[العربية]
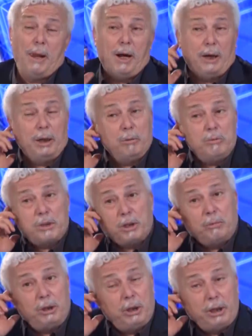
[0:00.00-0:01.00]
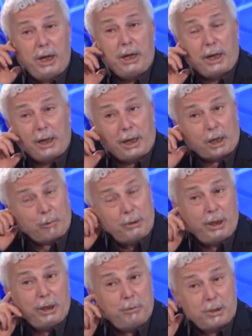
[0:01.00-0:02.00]
على مستوى الهيئة
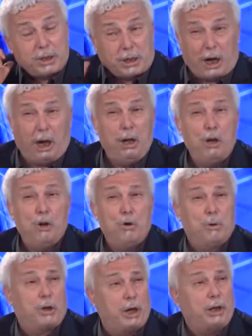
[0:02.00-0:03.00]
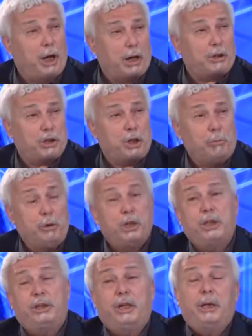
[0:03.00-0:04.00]
العربية للمسرح وكان عرض جميل
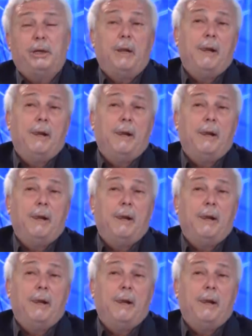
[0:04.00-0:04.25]
جدا